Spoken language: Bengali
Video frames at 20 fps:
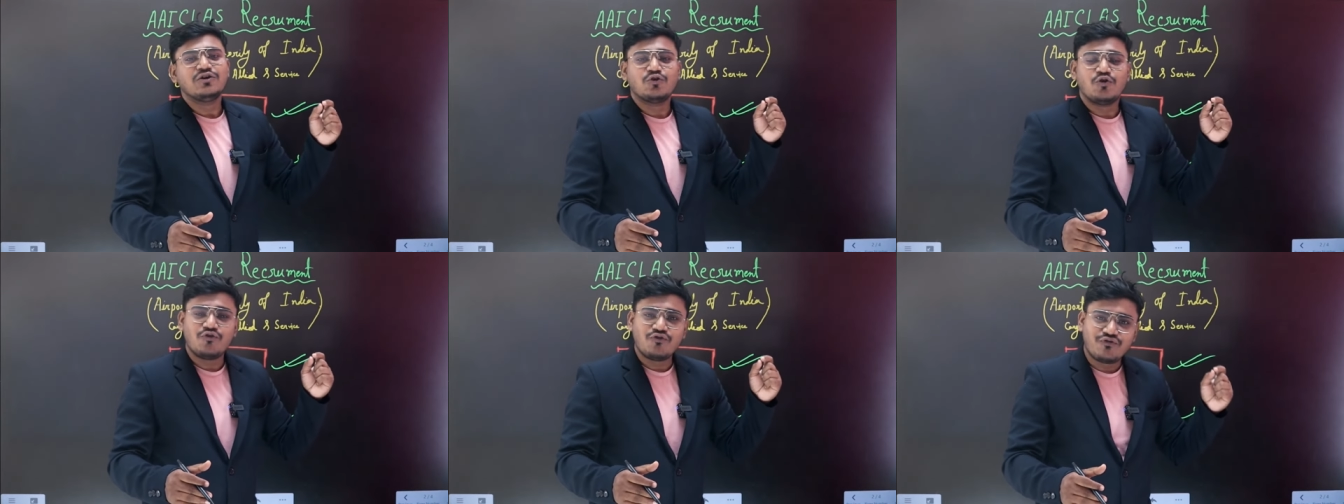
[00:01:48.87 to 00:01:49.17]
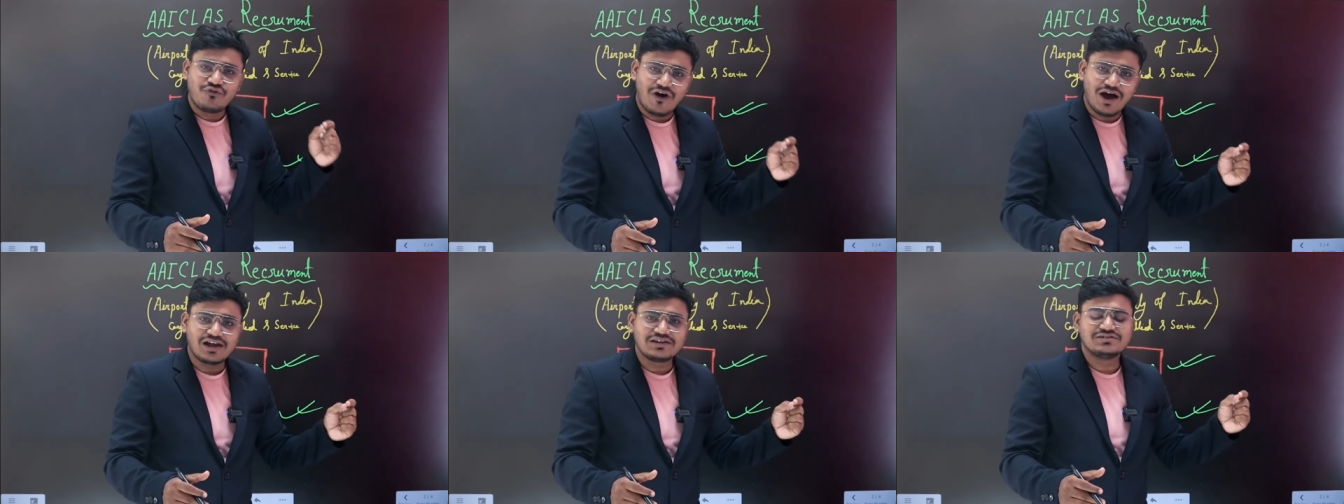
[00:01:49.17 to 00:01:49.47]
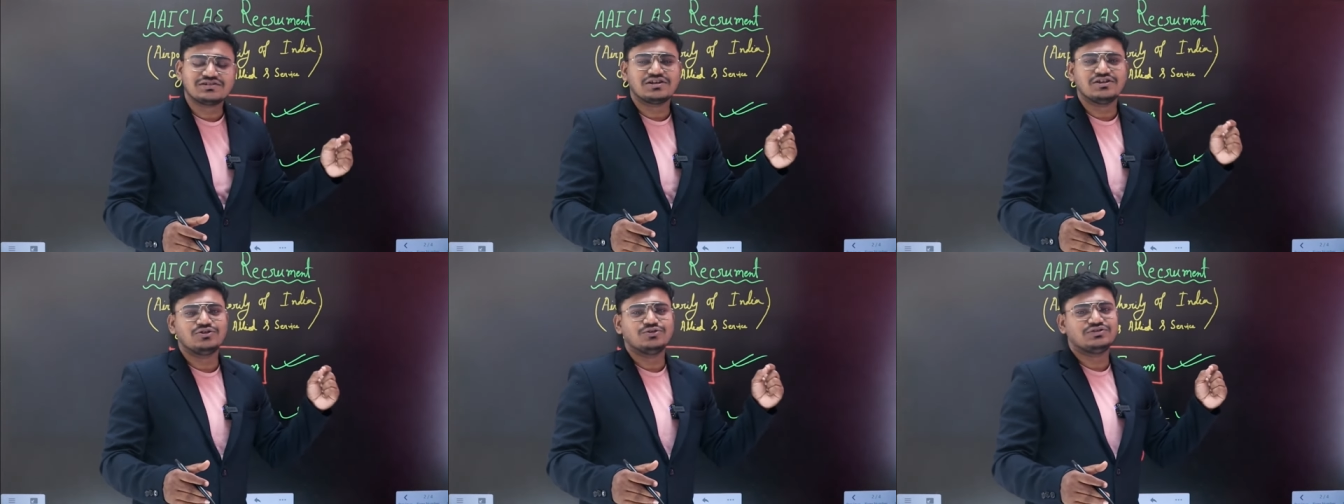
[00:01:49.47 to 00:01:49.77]
খুব
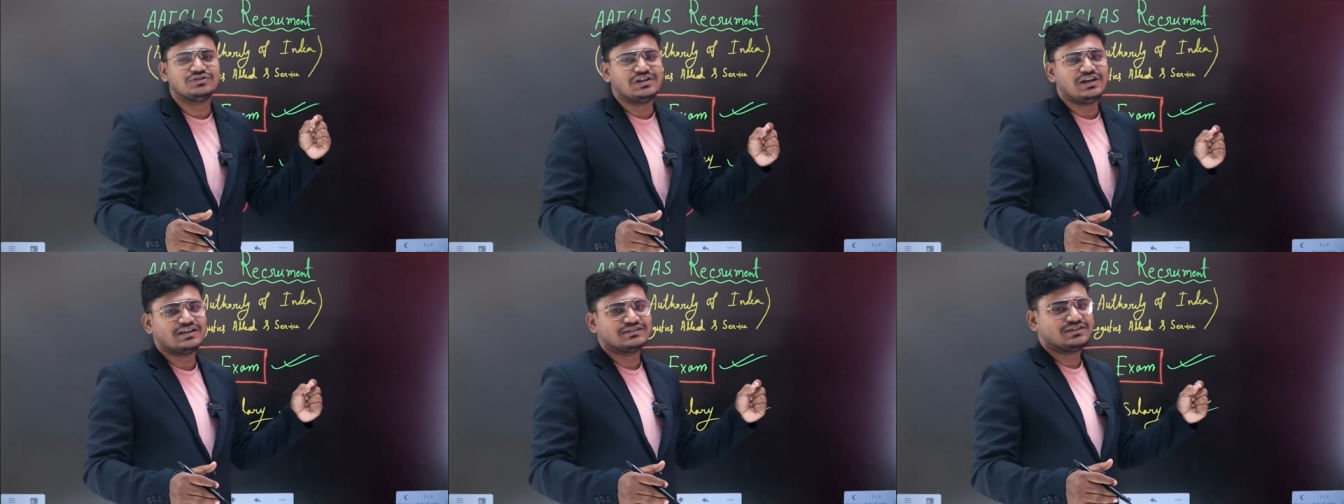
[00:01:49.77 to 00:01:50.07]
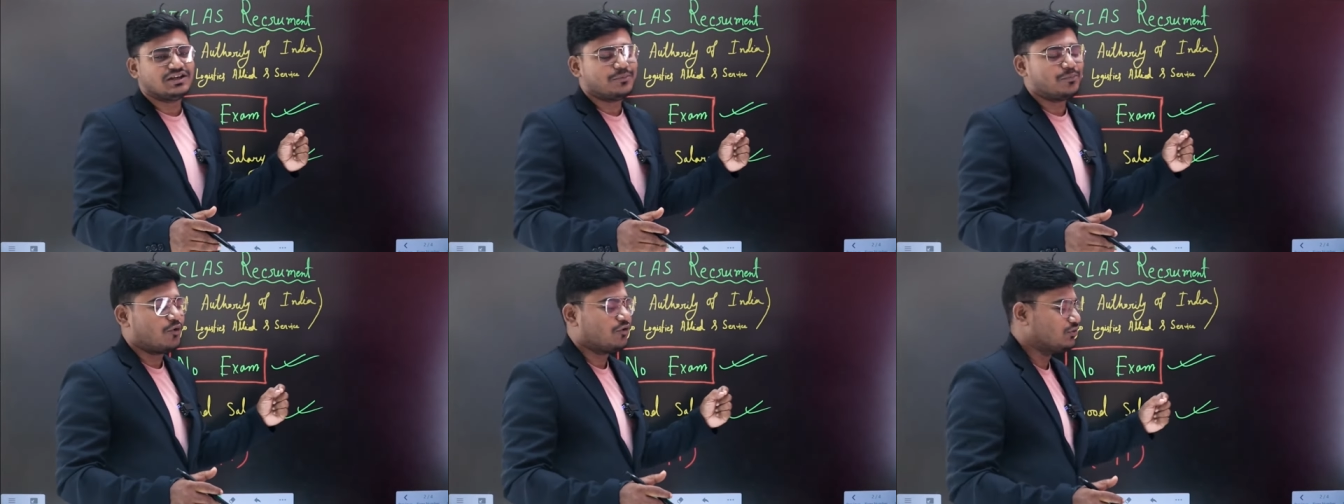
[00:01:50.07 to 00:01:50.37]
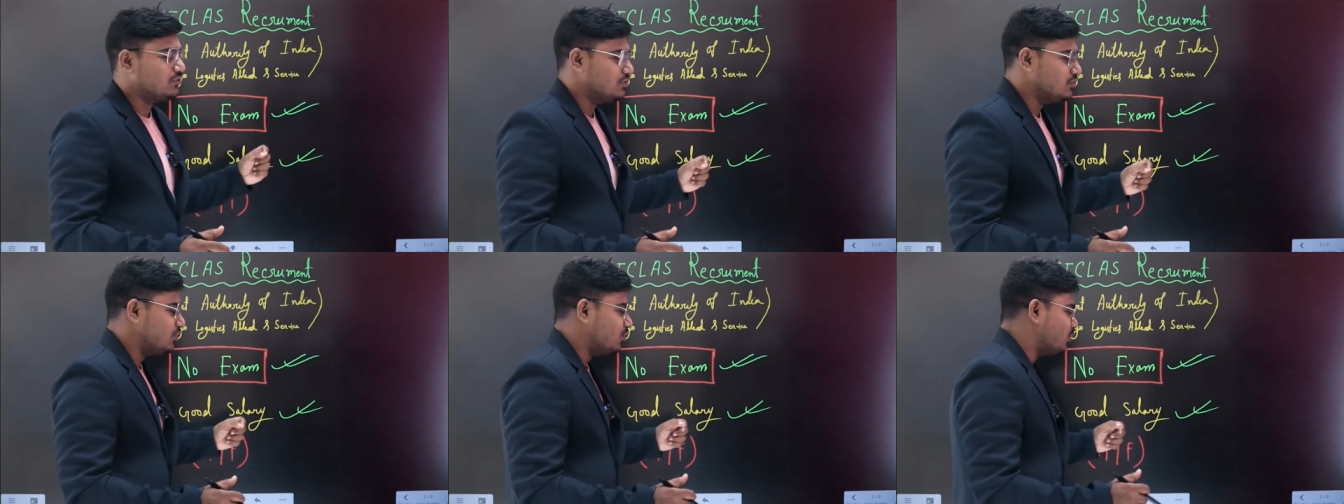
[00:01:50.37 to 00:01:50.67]
ফাস্ট কিন্তু সিলেকশন
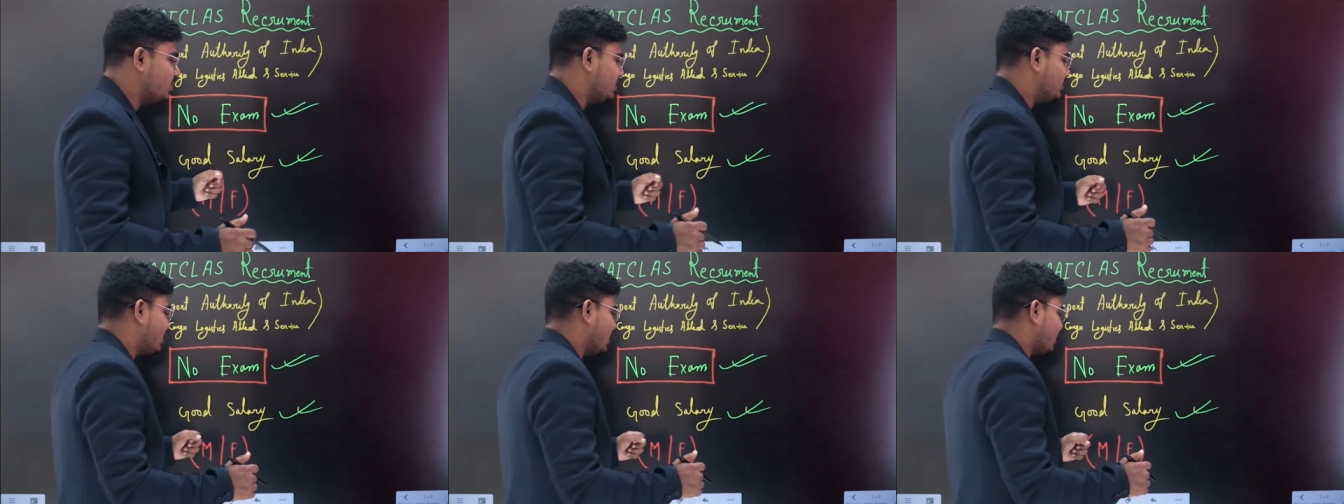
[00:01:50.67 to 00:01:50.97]
প্রসিডিওর হয়ে